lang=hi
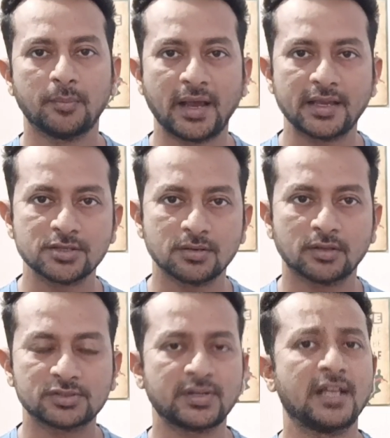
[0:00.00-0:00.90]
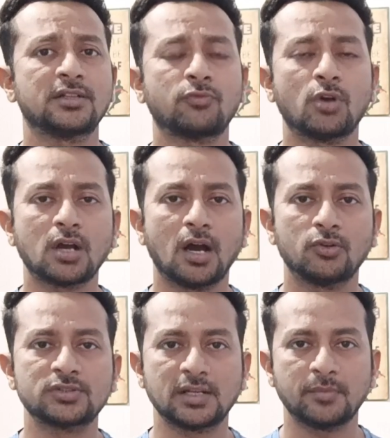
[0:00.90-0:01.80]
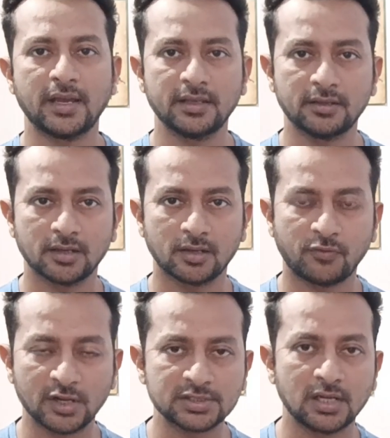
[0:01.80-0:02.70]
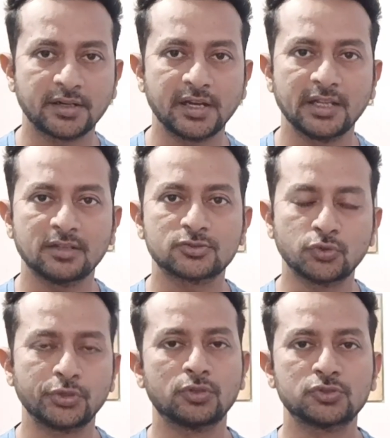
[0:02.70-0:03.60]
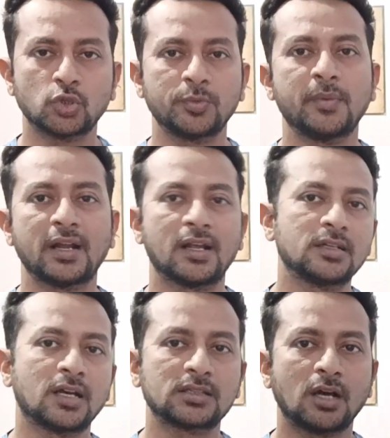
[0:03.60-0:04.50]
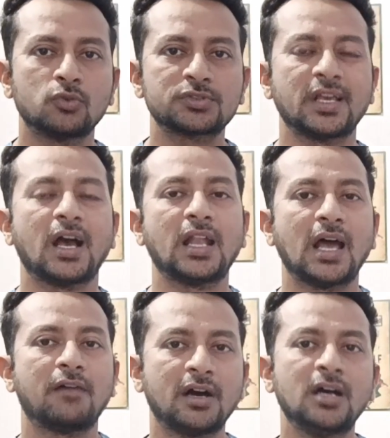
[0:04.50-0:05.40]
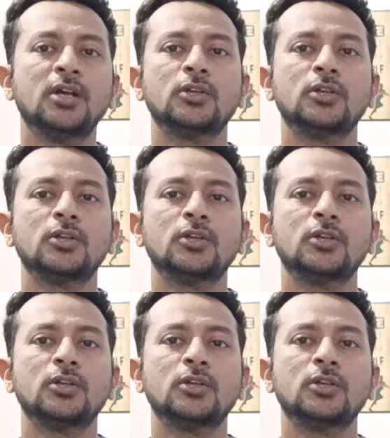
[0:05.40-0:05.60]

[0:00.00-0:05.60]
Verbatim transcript: माय स्ट्रेंथ वर्कआउट्स एंड माय फंक्शनल ट्रेनिंग स्टूडियोज जो भी मैं रन करता हूँ उसके अलावा